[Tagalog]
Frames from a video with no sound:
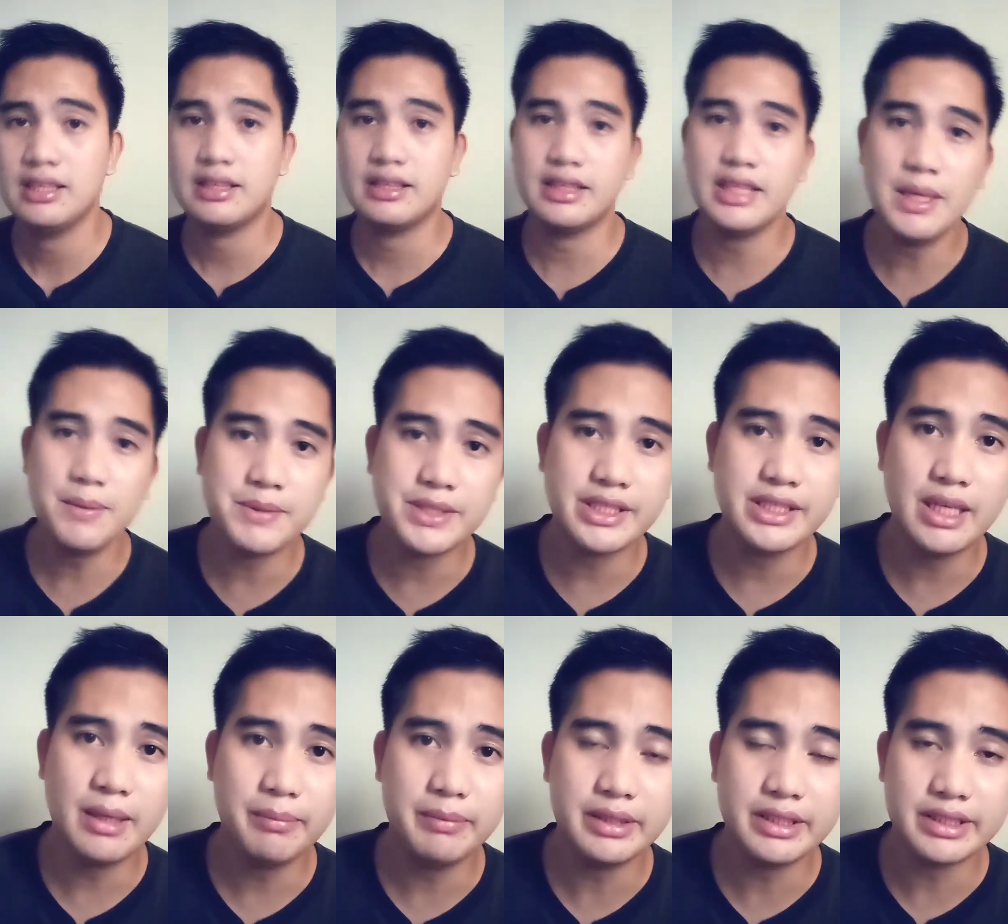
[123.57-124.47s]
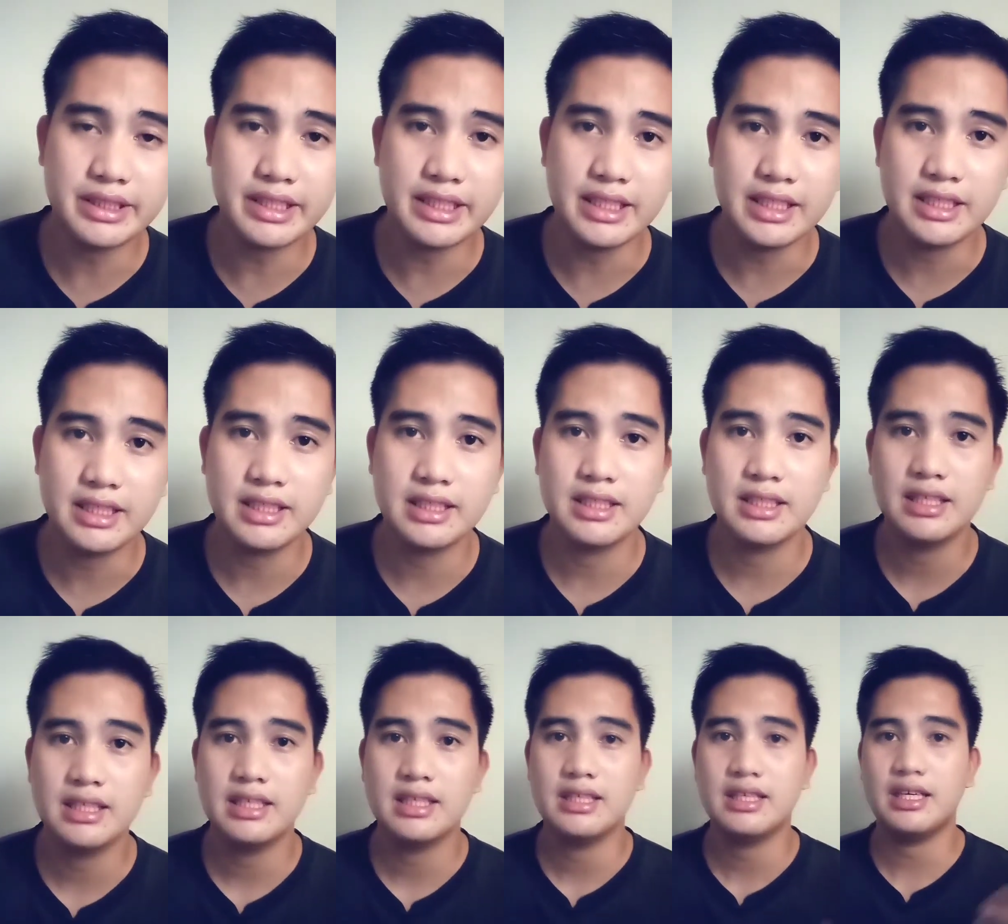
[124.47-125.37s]
Tips number 3.
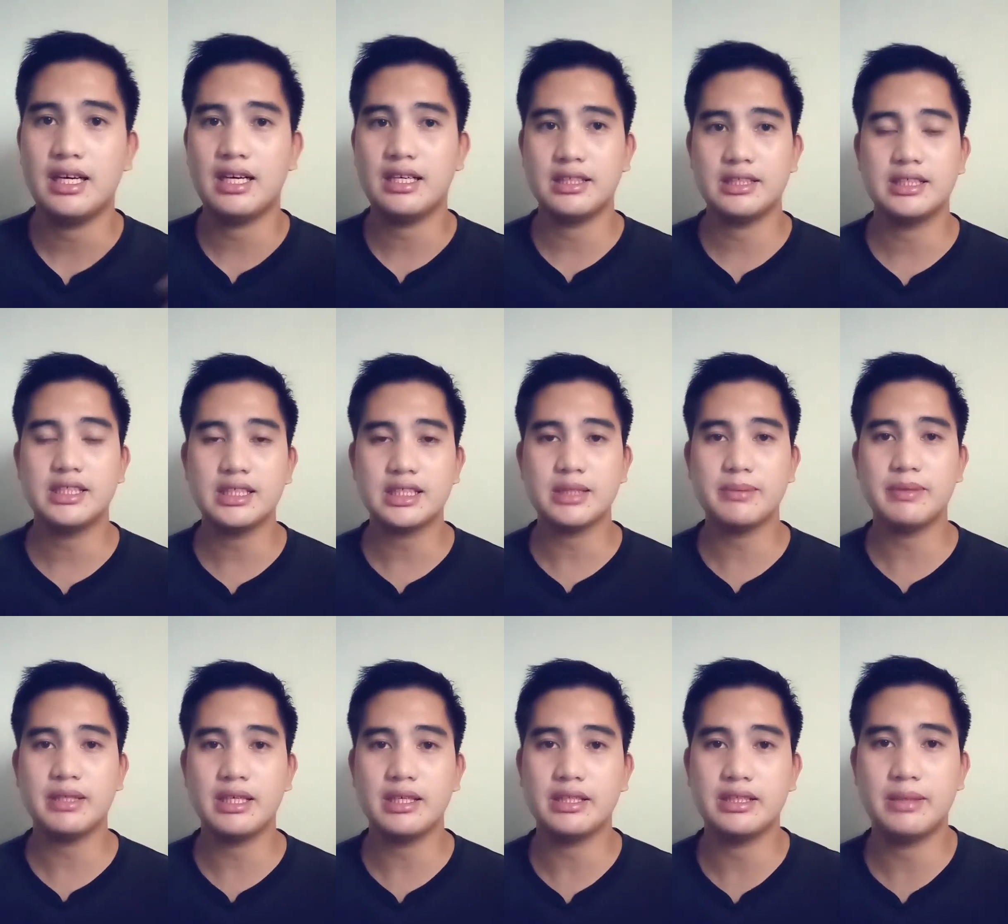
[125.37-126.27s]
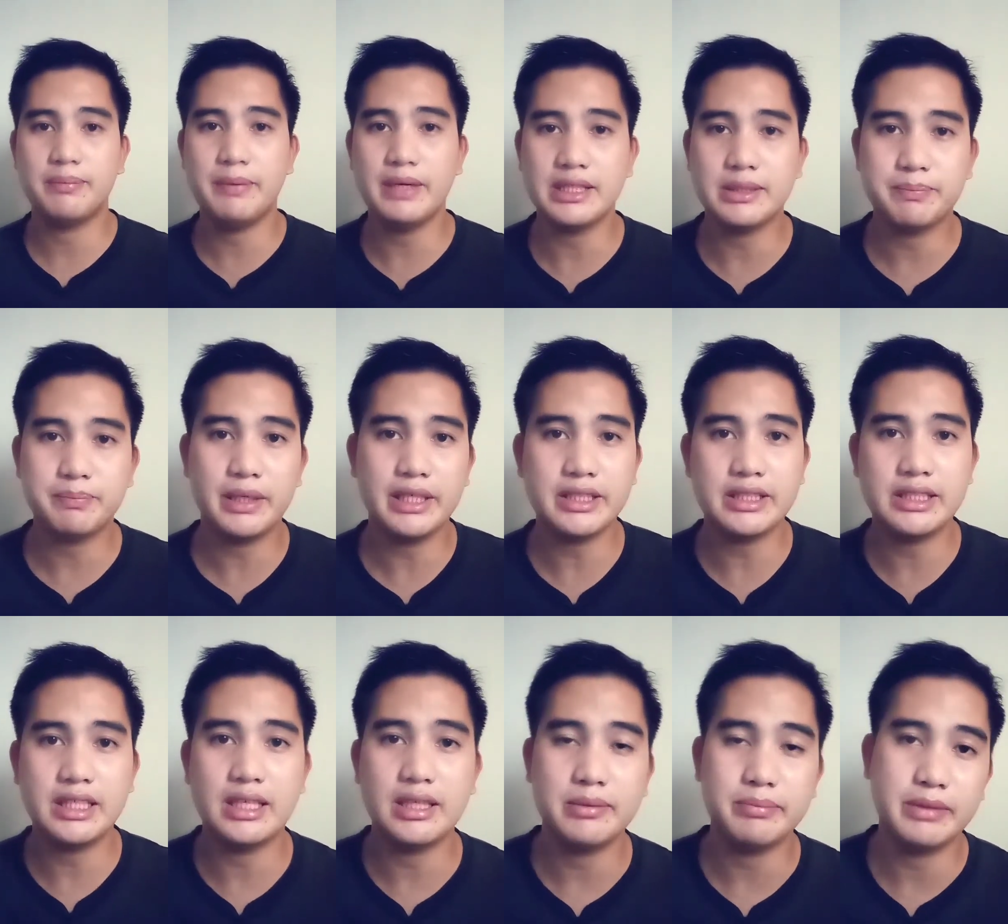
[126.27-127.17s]
Ang isa sa mga the best part
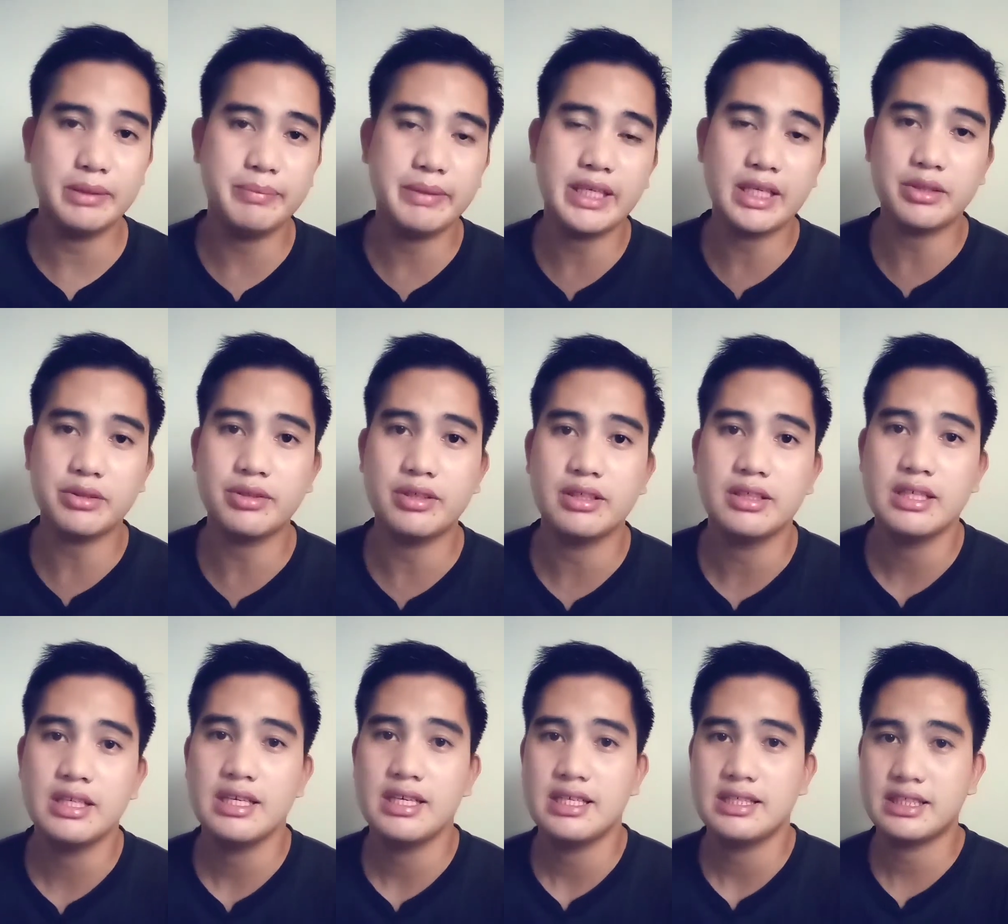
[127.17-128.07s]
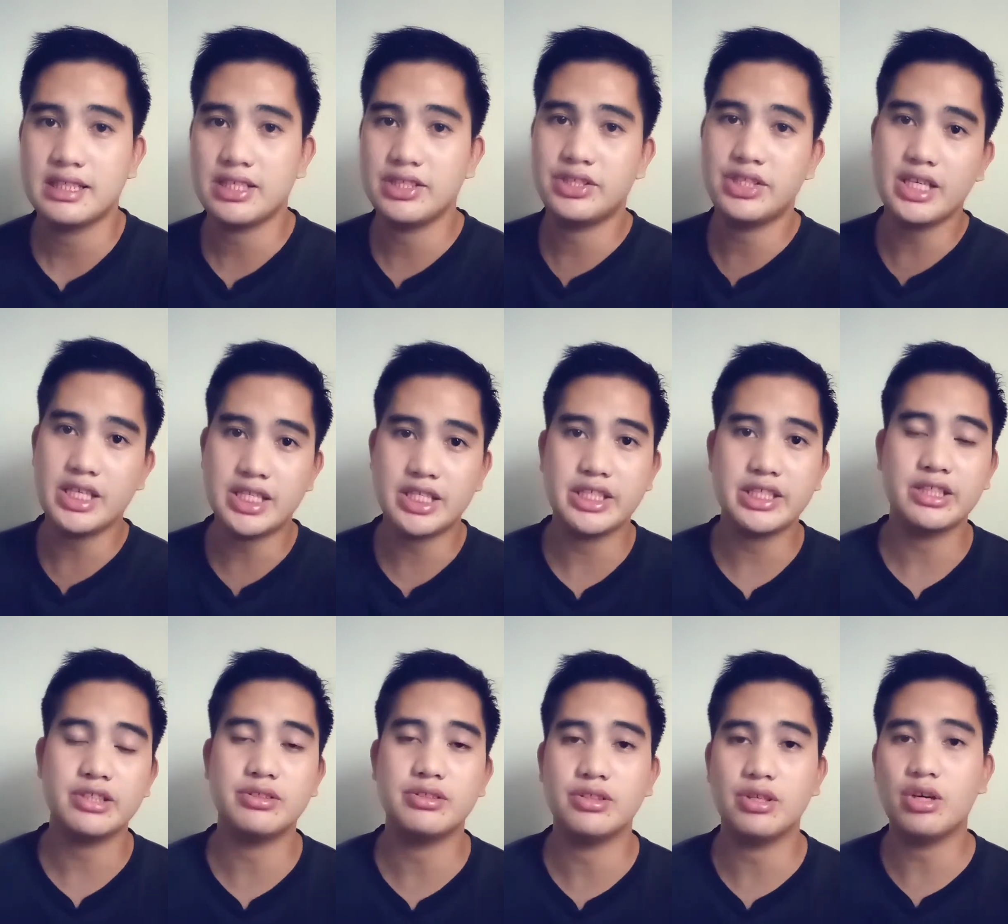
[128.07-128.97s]
na ibibigay kong
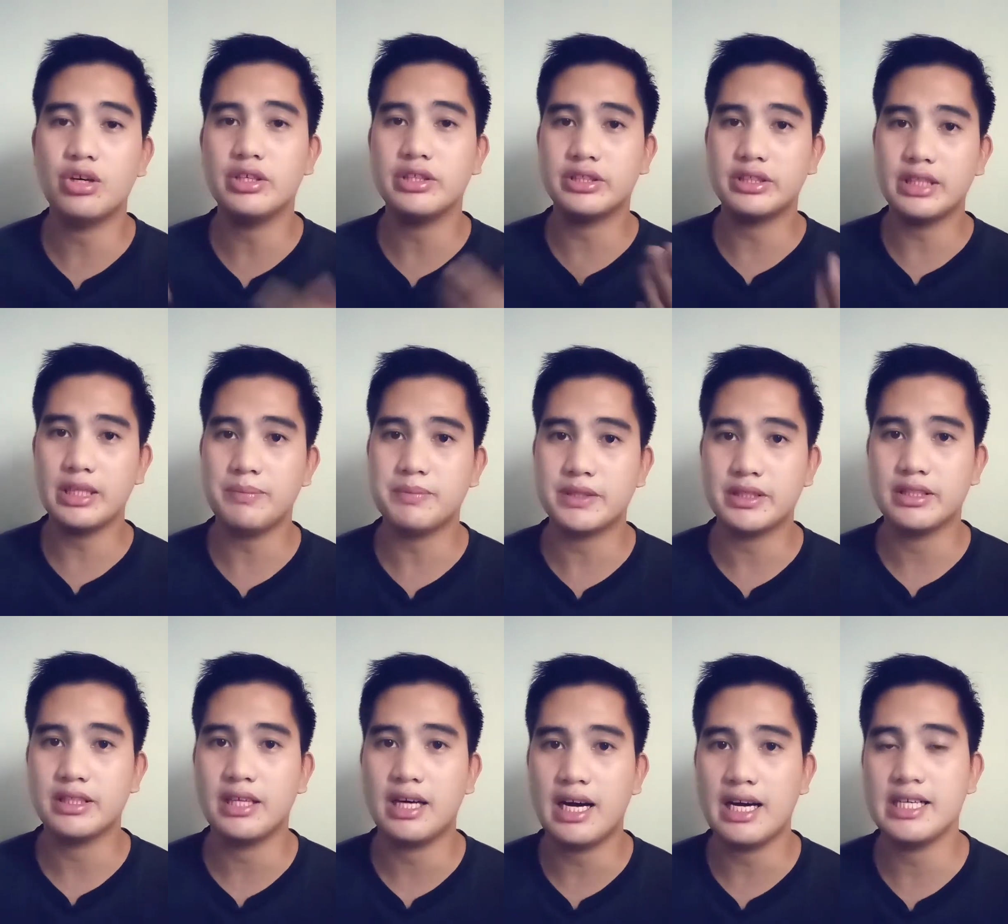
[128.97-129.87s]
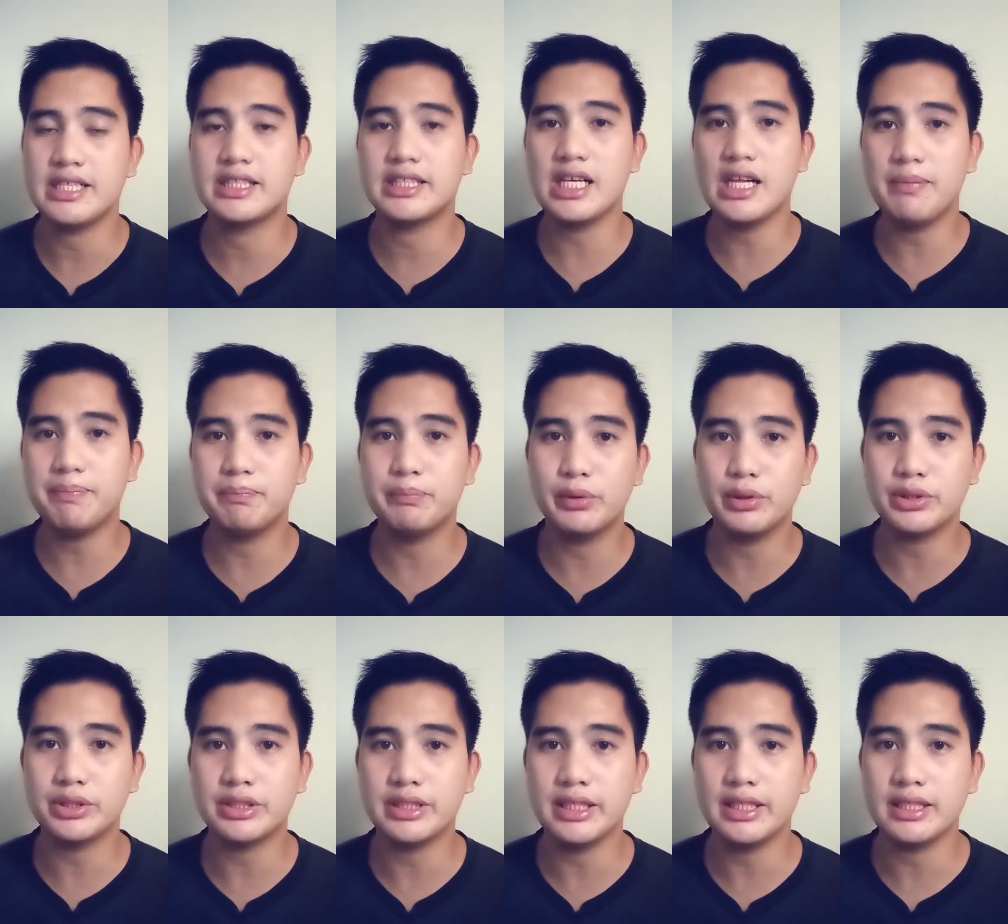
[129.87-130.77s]
suggestion or tips ay
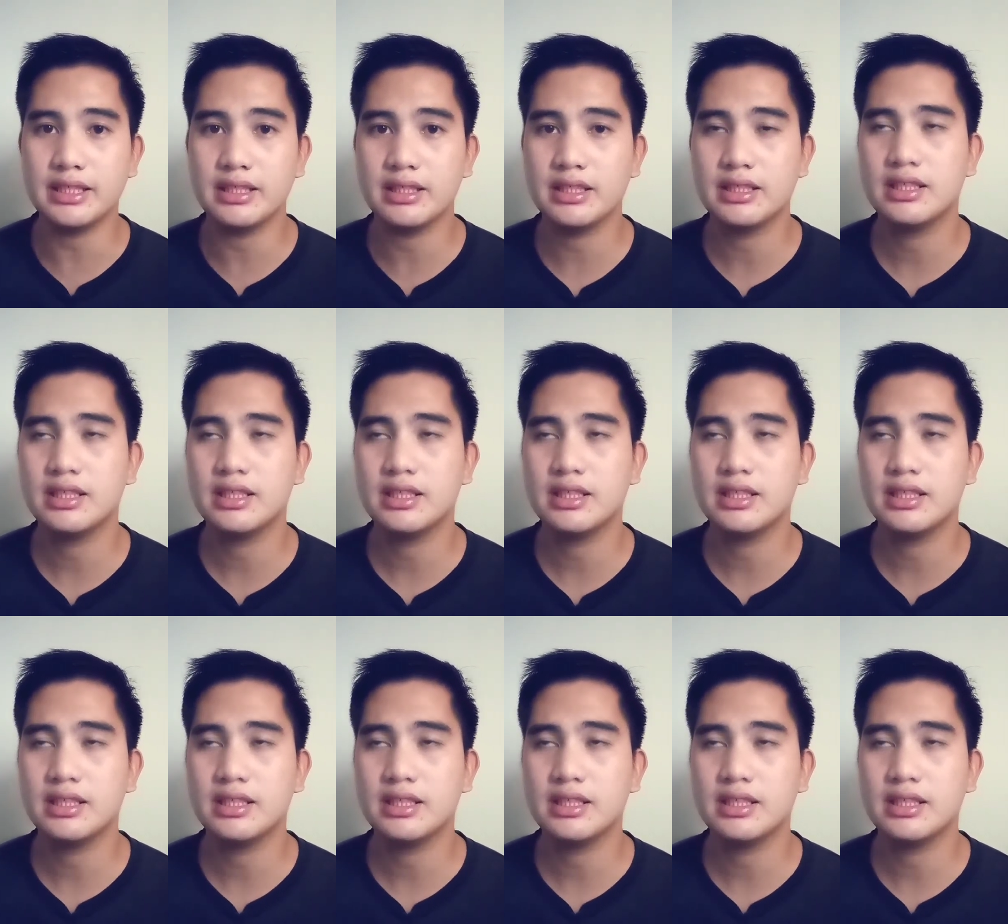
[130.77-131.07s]
self-boosting.